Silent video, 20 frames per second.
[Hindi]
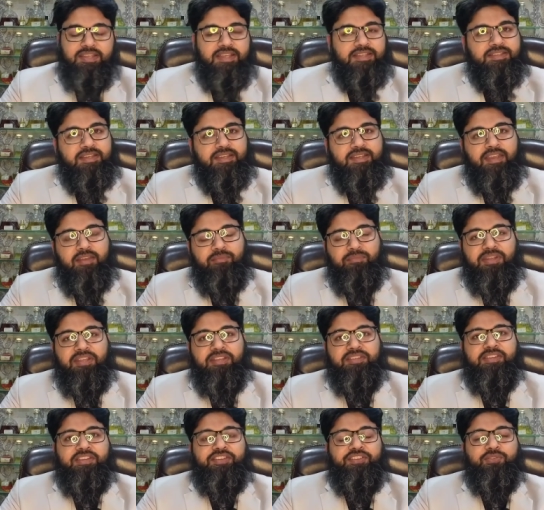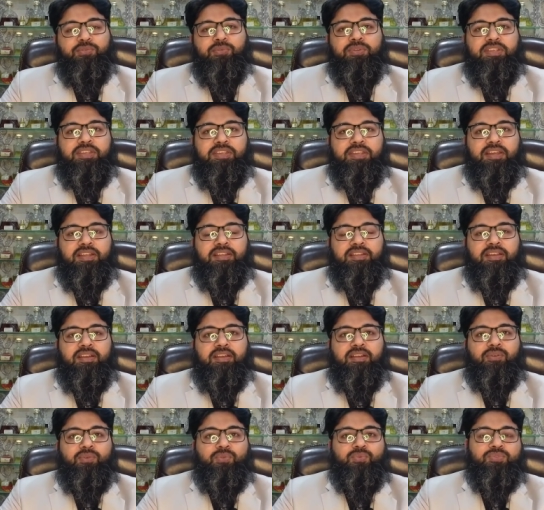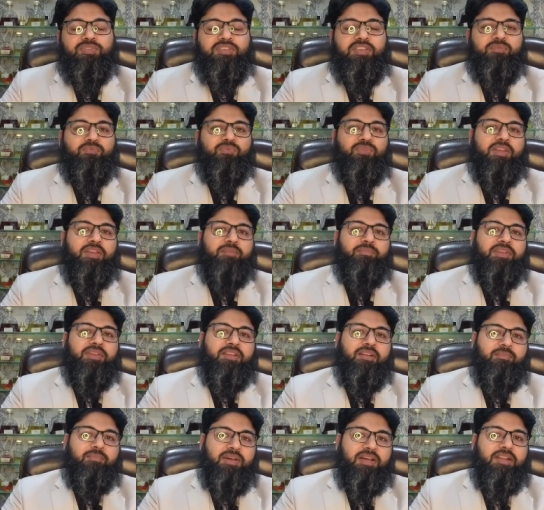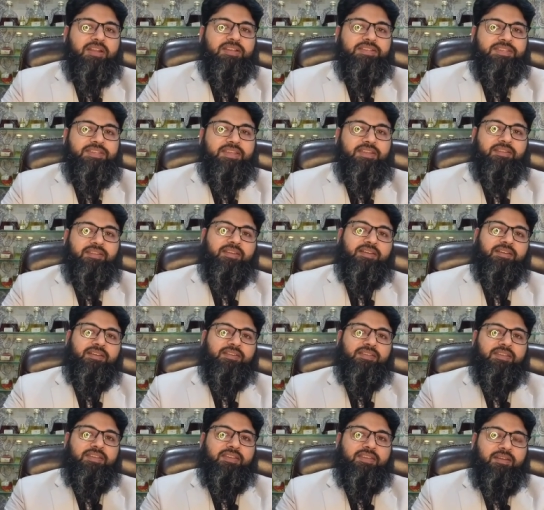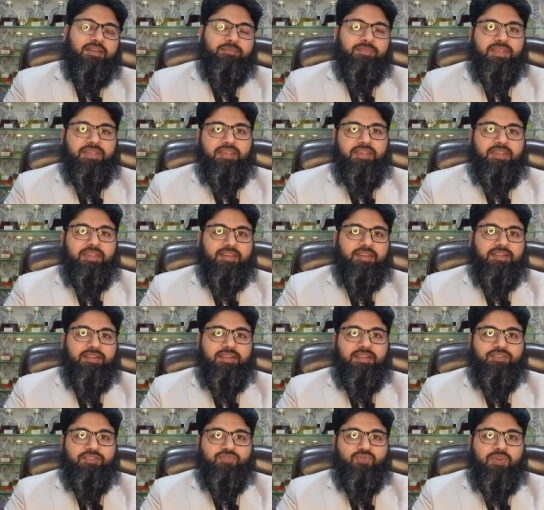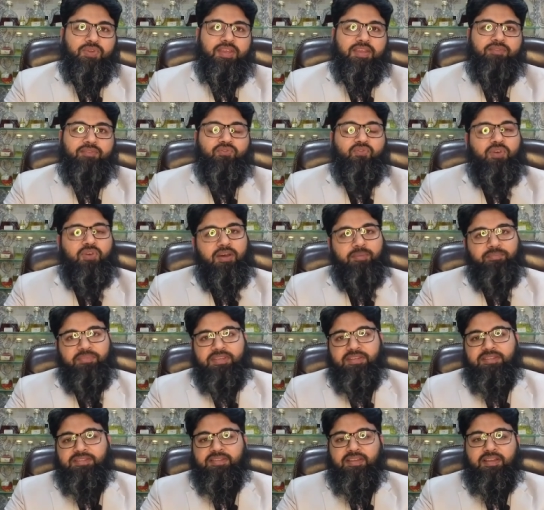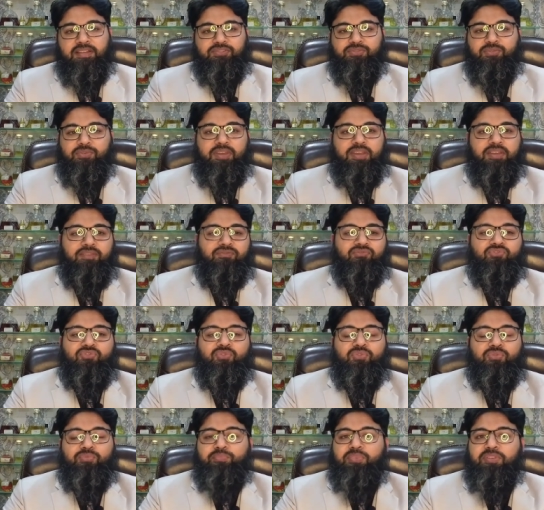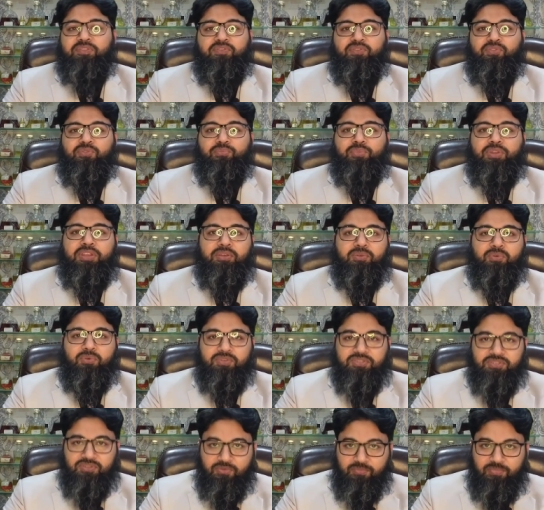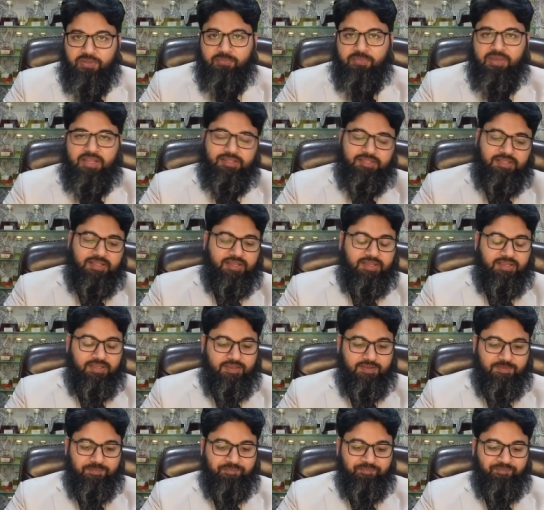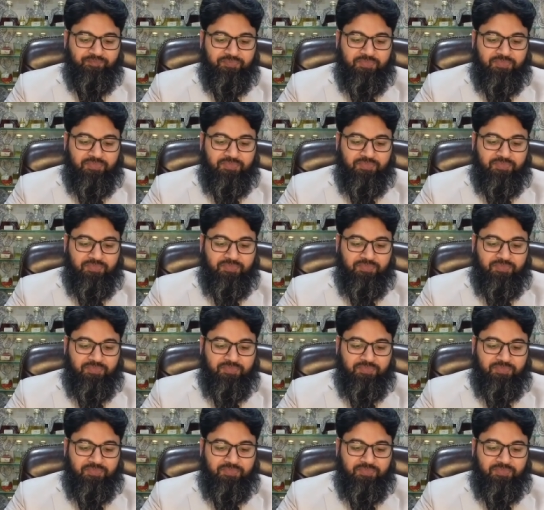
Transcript: जैसा कि हमने शेड्यूल किया था और उसके मुताबिक हमारा ये था कि हम एक दिन जो है वो आपके साथ जो है वो परफ्यूमरी कोर्स के ऊपर बात करेंगे